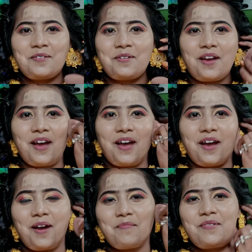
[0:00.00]
अच्छा ग्लो
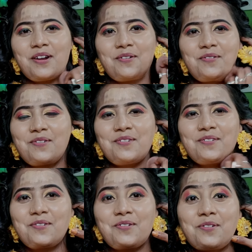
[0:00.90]
भी आ रहा है एंड
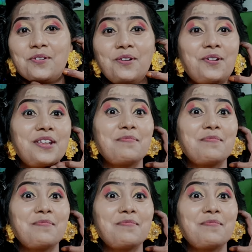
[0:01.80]
फुल कवरेज भी